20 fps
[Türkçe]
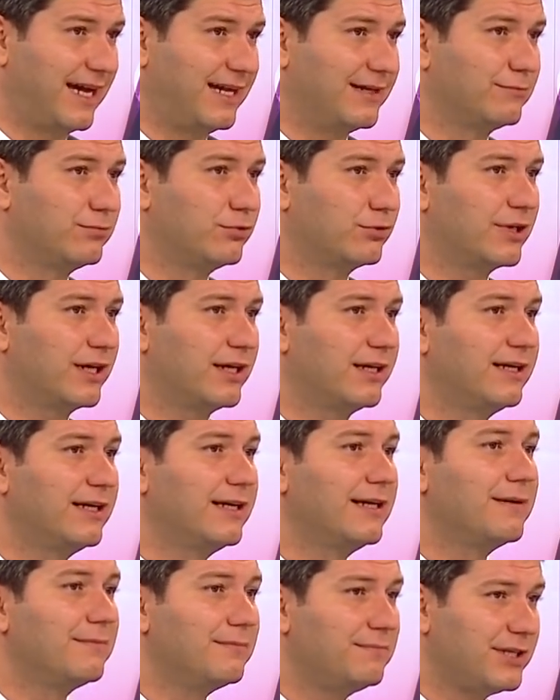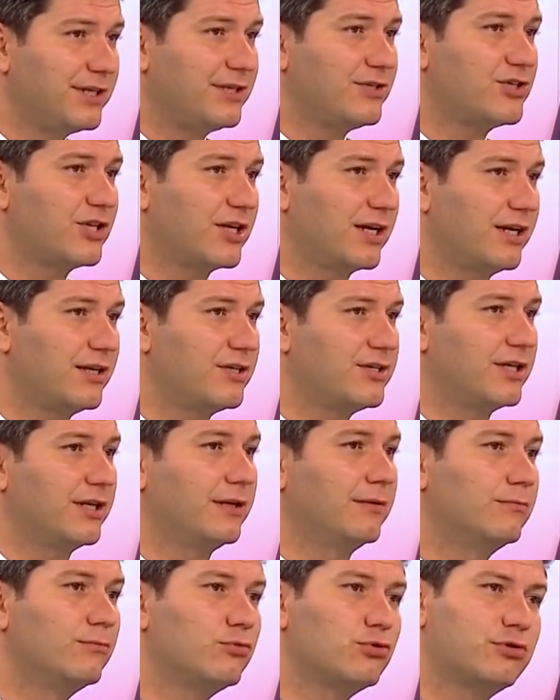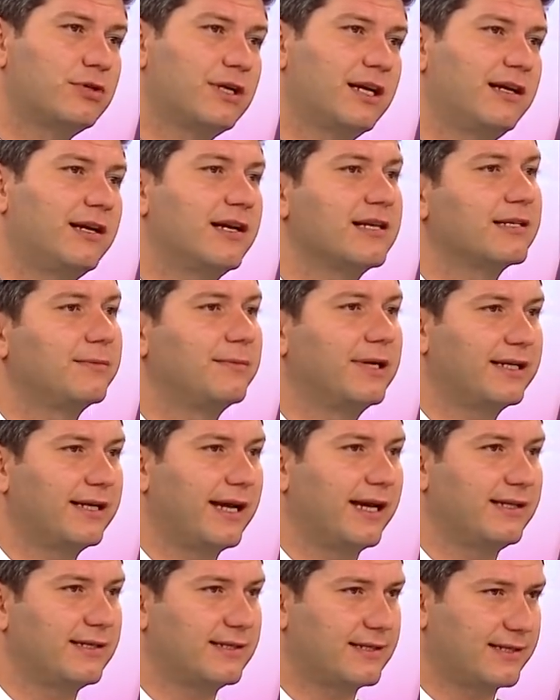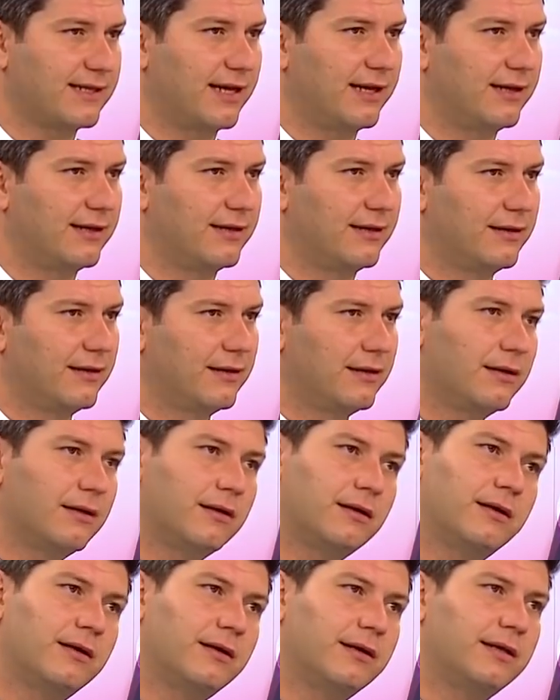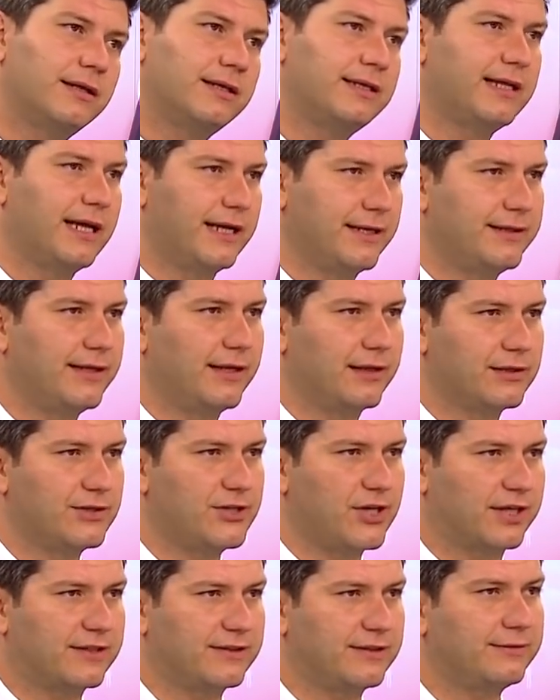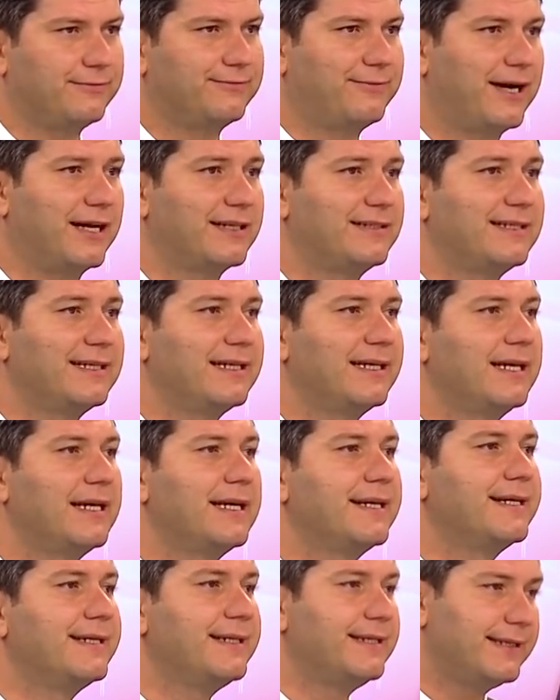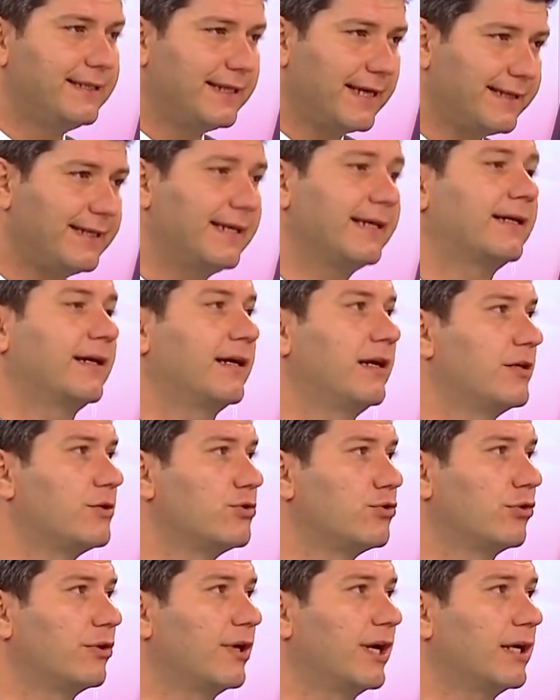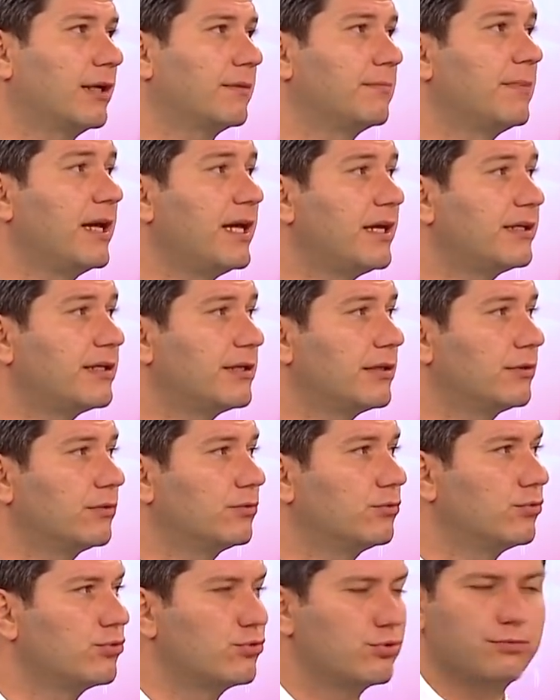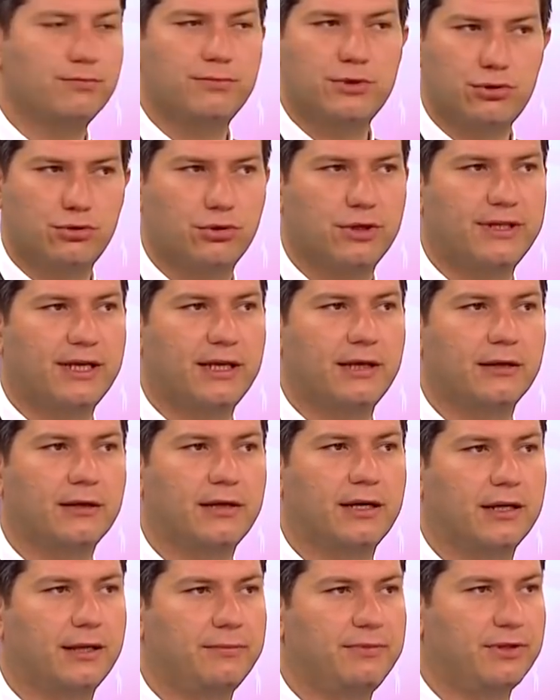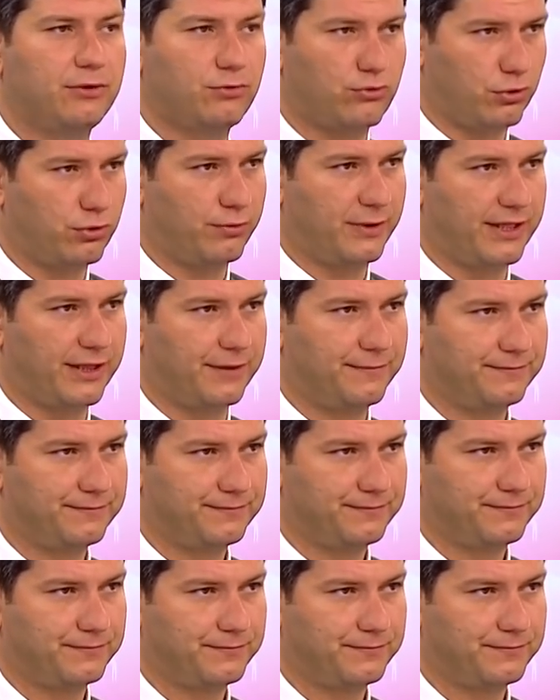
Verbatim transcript: Yani burada birinci kaleci Muslera ne zaman gelirse e, yerini alacaktır. Fatih yedek kaleci olarak belki uzun bir sürede kalabilir kulübede.